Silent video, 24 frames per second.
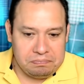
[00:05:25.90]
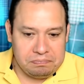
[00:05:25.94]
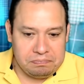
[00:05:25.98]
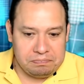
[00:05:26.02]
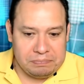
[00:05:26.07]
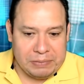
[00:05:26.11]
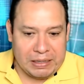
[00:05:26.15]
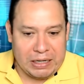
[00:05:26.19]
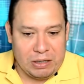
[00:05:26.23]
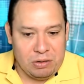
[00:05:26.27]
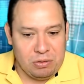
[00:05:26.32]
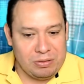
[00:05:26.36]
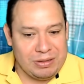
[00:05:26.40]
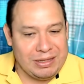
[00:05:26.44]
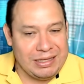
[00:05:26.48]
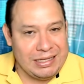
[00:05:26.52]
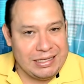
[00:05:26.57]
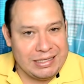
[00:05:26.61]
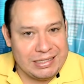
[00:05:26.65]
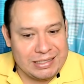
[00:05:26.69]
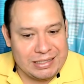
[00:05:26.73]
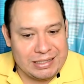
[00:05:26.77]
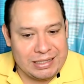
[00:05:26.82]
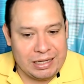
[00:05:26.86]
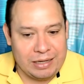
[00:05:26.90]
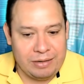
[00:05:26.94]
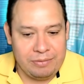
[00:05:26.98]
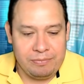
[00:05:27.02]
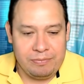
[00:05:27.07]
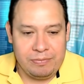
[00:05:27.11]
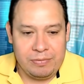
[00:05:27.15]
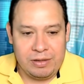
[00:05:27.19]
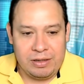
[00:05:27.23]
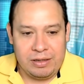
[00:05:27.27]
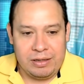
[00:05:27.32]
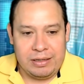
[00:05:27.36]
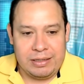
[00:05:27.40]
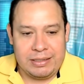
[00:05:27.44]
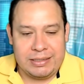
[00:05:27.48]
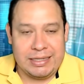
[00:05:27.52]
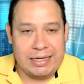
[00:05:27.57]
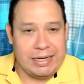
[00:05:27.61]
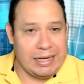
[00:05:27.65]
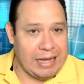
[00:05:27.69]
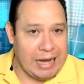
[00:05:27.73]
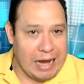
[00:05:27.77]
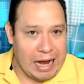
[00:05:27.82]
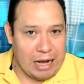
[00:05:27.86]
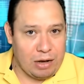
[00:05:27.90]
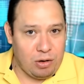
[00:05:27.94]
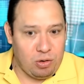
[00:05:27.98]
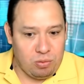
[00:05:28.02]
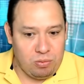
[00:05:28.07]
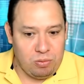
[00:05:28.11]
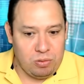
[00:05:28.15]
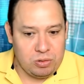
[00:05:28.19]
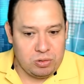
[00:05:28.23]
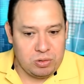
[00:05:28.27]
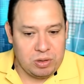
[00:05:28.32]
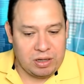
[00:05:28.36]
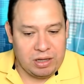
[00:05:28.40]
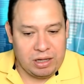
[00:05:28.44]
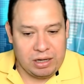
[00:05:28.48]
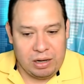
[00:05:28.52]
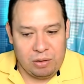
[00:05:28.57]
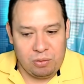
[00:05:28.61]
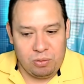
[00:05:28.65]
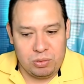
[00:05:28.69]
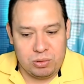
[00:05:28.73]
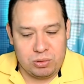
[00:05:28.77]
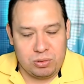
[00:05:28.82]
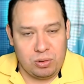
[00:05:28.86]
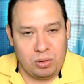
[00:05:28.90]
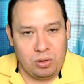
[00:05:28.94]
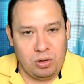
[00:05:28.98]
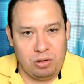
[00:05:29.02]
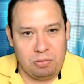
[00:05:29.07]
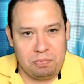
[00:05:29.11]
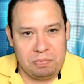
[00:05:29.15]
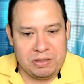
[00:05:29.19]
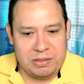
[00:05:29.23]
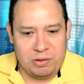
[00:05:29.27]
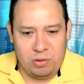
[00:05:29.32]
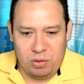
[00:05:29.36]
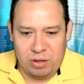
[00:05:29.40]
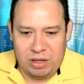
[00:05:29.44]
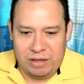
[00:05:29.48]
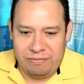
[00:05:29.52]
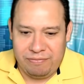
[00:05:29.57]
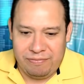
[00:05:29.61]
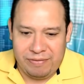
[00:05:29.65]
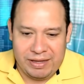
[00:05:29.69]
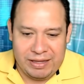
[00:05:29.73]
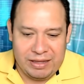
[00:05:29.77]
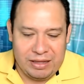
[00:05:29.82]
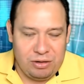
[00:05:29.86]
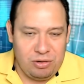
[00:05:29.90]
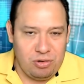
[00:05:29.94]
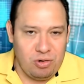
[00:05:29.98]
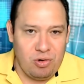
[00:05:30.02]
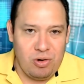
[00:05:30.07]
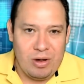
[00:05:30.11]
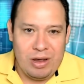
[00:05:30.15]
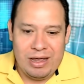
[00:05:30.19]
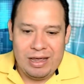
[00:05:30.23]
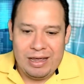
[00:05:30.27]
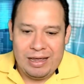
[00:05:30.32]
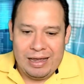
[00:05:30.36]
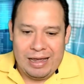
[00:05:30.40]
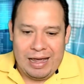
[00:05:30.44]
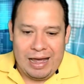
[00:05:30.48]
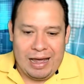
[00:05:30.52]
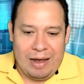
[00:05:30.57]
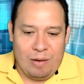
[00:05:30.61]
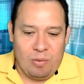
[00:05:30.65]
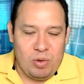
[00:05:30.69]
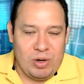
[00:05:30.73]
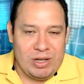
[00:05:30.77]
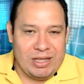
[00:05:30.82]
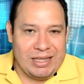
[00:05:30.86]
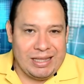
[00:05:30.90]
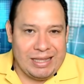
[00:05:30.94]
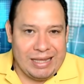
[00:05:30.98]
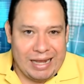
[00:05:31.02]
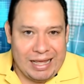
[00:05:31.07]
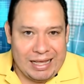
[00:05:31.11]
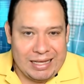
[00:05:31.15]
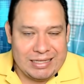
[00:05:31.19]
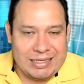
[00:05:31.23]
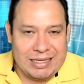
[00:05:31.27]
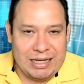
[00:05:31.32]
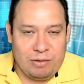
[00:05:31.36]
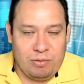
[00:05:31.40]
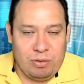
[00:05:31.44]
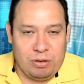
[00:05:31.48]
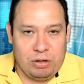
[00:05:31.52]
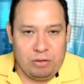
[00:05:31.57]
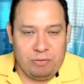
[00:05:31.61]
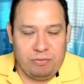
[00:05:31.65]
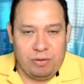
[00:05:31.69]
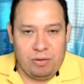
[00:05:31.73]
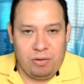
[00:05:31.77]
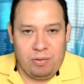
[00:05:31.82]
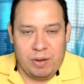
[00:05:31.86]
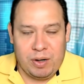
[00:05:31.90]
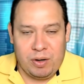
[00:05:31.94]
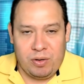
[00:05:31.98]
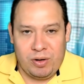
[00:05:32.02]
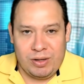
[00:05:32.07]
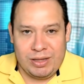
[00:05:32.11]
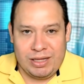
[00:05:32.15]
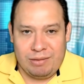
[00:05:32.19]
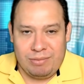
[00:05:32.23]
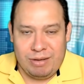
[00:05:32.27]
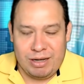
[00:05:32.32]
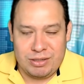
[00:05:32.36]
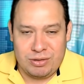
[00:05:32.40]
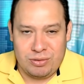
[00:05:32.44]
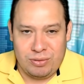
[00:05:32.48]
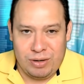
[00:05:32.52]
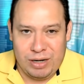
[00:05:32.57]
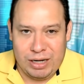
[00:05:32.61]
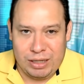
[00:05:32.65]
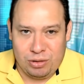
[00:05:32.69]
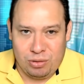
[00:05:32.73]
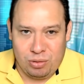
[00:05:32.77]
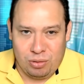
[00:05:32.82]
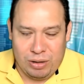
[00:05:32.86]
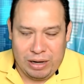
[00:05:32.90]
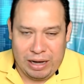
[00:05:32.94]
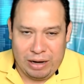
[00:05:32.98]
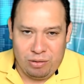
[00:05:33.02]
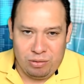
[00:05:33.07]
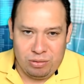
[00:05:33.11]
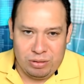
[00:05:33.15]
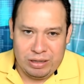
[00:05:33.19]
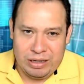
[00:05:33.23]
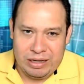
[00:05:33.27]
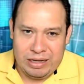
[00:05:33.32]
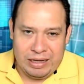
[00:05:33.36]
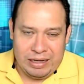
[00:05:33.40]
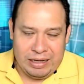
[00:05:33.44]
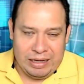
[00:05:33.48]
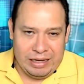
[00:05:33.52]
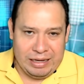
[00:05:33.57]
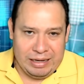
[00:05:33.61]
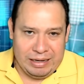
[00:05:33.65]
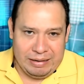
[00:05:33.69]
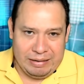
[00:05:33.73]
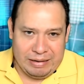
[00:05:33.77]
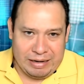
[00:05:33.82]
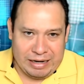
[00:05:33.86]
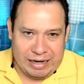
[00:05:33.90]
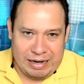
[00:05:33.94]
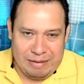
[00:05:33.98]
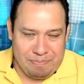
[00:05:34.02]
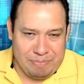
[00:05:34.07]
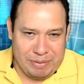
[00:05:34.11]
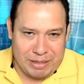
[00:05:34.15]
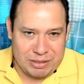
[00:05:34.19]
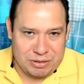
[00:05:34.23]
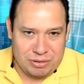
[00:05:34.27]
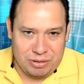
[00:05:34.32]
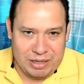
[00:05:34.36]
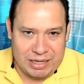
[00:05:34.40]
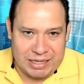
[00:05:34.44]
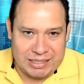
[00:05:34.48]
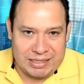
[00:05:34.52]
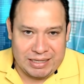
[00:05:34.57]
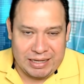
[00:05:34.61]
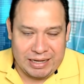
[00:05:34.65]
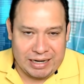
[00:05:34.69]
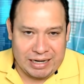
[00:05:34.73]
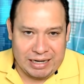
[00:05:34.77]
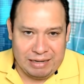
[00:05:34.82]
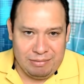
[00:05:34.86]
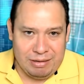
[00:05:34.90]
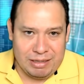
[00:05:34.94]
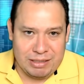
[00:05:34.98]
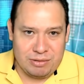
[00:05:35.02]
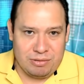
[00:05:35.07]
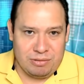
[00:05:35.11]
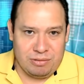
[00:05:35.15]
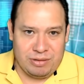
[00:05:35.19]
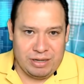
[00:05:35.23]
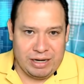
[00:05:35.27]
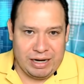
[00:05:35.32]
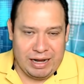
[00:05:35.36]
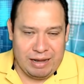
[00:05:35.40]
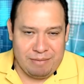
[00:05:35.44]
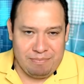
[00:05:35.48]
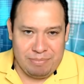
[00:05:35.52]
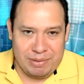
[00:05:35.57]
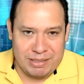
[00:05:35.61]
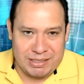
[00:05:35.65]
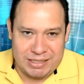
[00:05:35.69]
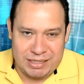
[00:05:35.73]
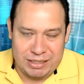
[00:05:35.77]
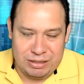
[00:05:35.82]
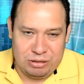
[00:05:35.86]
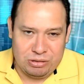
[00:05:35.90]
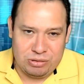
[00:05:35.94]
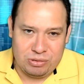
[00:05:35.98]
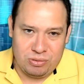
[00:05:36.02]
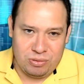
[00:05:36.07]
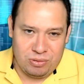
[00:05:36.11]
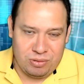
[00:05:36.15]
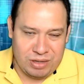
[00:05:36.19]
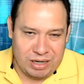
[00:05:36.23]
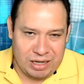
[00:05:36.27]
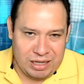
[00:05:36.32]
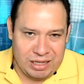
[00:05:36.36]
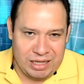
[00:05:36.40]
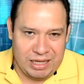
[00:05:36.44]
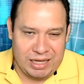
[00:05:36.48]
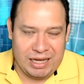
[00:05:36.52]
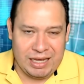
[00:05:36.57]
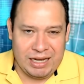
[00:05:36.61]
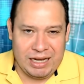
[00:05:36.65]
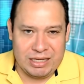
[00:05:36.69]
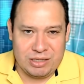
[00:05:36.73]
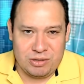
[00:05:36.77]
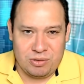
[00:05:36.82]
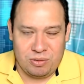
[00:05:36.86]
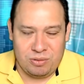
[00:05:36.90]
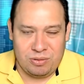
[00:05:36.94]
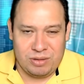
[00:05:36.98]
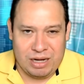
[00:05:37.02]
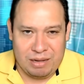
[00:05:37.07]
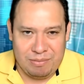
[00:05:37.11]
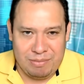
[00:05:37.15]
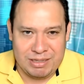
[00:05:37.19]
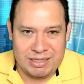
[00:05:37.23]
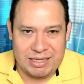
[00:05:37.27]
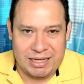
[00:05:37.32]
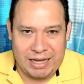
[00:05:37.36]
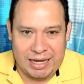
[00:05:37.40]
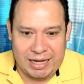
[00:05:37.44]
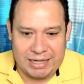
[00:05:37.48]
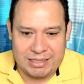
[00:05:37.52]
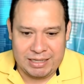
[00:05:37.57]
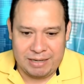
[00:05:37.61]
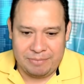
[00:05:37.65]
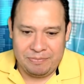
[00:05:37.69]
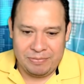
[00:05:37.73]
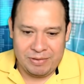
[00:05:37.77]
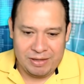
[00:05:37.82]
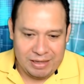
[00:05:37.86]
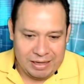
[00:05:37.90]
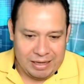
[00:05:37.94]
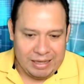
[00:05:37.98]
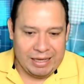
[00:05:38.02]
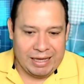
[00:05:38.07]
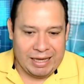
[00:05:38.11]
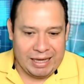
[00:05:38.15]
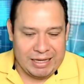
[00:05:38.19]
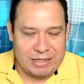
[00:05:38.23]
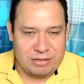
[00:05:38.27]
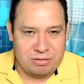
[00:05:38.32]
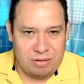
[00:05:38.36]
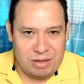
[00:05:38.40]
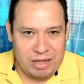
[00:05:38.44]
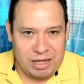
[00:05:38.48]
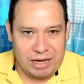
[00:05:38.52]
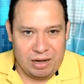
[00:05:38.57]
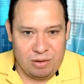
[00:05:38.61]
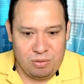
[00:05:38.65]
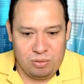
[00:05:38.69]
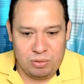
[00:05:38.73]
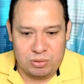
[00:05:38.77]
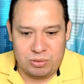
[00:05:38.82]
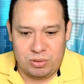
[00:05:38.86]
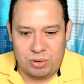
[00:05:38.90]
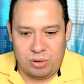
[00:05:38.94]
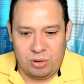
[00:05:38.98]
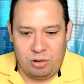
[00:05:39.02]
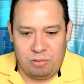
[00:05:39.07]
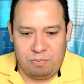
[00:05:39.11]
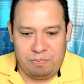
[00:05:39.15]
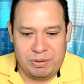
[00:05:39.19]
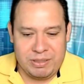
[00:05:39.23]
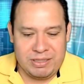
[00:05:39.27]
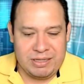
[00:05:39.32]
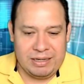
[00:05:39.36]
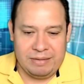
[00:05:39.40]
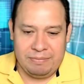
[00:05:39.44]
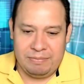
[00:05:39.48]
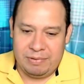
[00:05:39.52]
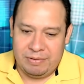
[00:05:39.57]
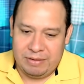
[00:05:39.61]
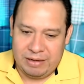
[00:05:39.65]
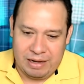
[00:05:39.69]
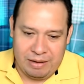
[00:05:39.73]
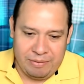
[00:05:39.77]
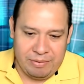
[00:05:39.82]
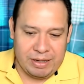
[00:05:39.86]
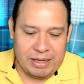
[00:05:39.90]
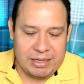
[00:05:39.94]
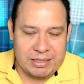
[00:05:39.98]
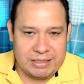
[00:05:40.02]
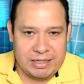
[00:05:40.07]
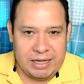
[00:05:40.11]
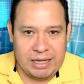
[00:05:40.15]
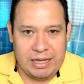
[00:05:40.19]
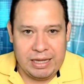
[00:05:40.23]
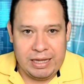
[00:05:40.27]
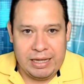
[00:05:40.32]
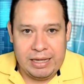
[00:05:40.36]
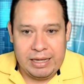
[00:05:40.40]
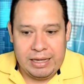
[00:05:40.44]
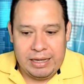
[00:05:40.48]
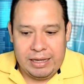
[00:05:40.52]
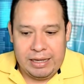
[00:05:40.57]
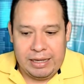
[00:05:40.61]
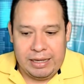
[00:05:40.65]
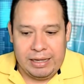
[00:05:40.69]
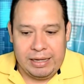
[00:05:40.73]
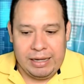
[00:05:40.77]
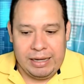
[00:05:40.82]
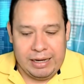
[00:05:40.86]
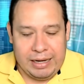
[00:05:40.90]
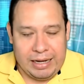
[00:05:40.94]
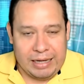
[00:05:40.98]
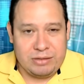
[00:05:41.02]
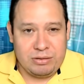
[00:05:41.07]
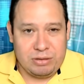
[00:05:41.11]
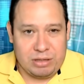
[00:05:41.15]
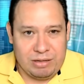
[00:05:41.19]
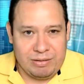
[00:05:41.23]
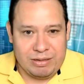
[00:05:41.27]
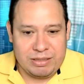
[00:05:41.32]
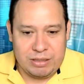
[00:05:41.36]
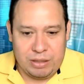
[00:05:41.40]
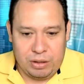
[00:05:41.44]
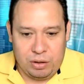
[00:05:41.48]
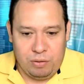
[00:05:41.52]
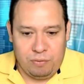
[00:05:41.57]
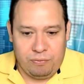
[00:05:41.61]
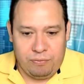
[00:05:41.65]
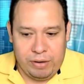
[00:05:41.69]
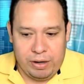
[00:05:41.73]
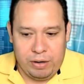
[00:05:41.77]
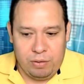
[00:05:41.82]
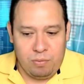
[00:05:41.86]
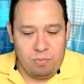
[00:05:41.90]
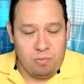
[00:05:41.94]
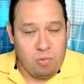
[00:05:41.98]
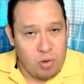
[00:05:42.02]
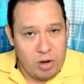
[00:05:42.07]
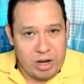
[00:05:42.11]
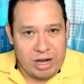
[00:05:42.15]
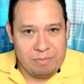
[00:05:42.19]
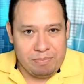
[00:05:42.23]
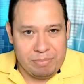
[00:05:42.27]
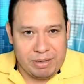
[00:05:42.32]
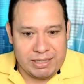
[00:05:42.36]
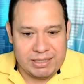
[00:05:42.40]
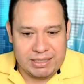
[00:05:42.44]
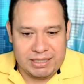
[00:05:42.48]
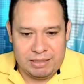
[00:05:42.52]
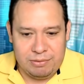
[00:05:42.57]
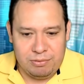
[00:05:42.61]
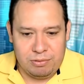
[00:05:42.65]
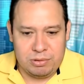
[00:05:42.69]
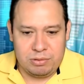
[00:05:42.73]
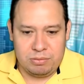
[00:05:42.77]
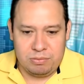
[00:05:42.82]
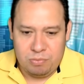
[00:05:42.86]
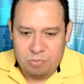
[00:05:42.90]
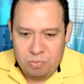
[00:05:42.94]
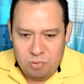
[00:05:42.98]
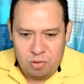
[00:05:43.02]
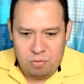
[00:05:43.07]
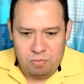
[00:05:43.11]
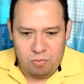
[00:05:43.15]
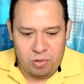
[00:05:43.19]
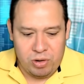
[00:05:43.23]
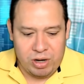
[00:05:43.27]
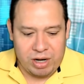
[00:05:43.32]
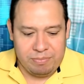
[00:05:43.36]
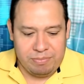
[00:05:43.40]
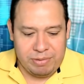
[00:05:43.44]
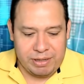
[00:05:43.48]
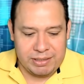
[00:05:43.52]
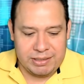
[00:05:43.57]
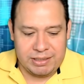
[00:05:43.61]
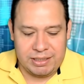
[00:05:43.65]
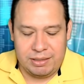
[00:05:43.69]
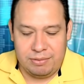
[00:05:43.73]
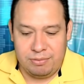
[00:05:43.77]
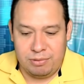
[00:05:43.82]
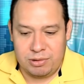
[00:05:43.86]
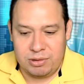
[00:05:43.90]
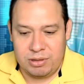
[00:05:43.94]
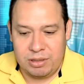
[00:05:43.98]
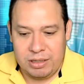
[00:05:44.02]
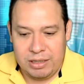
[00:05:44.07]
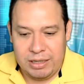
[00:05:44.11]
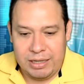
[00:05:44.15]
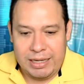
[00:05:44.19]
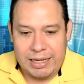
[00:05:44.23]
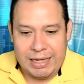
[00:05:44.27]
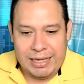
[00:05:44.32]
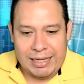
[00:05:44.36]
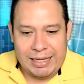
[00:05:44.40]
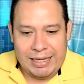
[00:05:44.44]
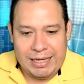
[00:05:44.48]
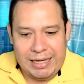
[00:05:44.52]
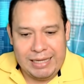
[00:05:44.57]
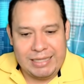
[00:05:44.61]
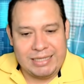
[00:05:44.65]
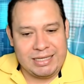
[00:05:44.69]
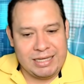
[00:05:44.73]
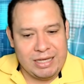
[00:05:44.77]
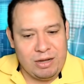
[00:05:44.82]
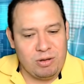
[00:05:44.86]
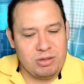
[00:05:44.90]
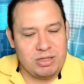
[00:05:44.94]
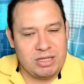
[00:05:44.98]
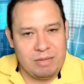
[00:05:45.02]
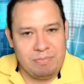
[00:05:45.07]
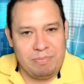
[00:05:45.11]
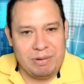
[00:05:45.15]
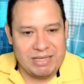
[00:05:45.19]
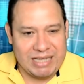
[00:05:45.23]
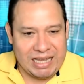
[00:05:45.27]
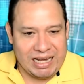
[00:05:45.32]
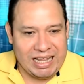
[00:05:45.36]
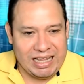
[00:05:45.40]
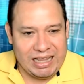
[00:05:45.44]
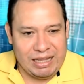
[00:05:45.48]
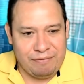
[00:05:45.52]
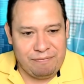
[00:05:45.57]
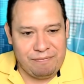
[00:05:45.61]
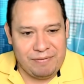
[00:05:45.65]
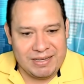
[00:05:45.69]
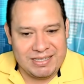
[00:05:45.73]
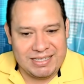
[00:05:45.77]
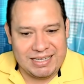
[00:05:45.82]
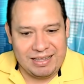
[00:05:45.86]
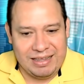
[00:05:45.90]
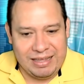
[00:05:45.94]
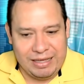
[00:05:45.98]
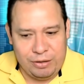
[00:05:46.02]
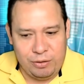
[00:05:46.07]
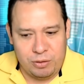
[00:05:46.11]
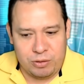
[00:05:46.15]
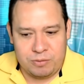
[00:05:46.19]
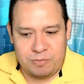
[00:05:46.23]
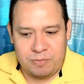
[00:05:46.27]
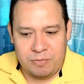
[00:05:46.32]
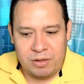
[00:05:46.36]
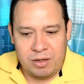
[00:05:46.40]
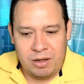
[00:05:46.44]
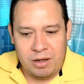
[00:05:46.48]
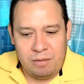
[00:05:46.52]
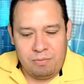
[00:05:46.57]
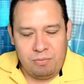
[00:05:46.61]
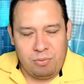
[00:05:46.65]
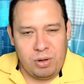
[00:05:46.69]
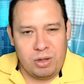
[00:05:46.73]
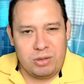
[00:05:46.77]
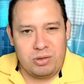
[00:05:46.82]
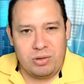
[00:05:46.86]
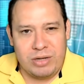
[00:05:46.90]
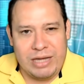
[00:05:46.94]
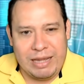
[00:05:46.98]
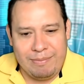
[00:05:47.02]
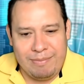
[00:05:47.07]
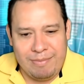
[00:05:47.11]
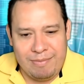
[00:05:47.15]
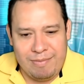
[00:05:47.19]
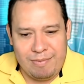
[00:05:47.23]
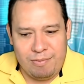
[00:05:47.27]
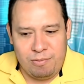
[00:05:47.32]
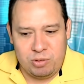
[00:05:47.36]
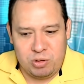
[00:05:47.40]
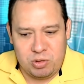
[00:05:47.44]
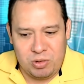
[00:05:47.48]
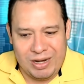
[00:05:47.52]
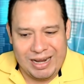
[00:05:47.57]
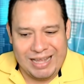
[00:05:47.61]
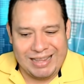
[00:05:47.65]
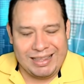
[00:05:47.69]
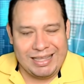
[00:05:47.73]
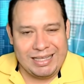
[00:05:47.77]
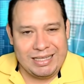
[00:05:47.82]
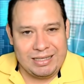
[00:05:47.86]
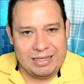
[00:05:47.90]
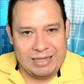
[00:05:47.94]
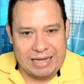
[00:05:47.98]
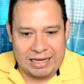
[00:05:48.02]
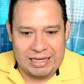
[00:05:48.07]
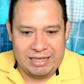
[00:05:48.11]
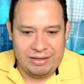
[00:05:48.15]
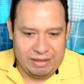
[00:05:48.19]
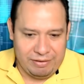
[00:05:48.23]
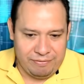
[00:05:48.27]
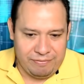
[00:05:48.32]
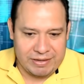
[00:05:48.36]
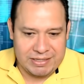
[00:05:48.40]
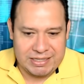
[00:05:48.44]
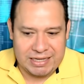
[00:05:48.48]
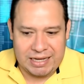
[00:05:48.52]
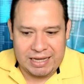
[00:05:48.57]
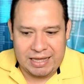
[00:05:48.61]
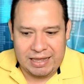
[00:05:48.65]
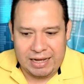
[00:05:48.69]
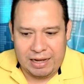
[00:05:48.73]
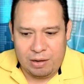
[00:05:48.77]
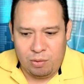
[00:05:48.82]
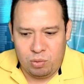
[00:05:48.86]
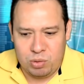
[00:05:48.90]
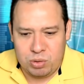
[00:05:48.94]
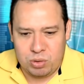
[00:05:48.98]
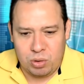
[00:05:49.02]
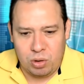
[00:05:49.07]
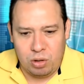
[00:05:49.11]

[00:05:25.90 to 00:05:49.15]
periodista cercano mucho a Dan Augusto López, lo defendió a ultranza cuando fue gobernador de Tabasco y le tocaron eh, represiones terribles contra campesinos, contra indígenas, contra amas de casa que hizo a Dan Augusto López. Eh, la verdad es que en el caso tabasqueño fueron muy represivos, muy, muy represivos. Y Ciro siempre salía en defensa de ellos. Por eso llamaba mucho en, la, defensa de Dan Augusto